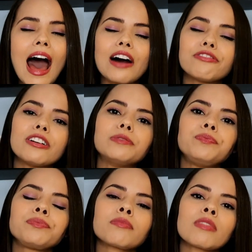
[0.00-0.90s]
Rafa.
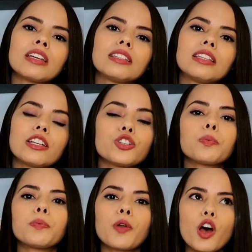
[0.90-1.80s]
Então,
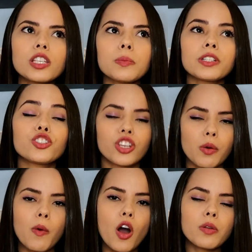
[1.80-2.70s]
tipo, próxima de
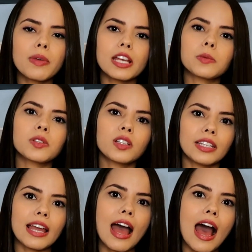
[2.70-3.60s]
que eu moro mesmo, só
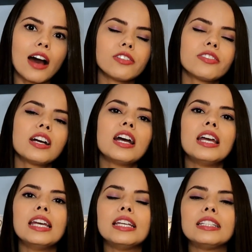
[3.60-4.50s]
tem a Rafa.
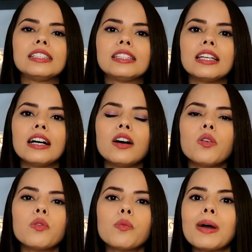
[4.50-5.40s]

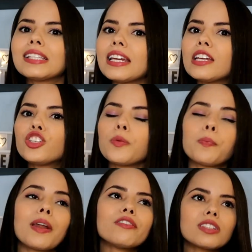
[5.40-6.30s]
Então, mas aí,
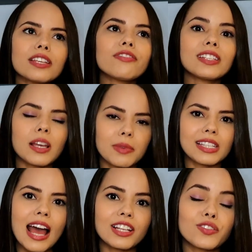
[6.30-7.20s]
tipo, pra você fazer
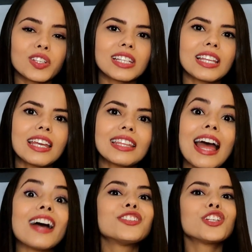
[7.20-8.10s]
amizades, você tem que
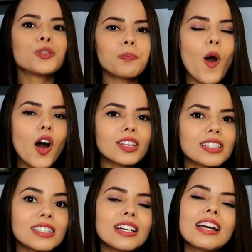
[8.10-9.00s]
estar tá
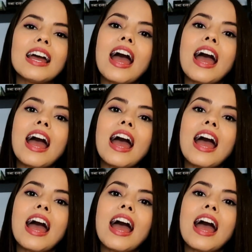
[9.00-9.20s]
disposta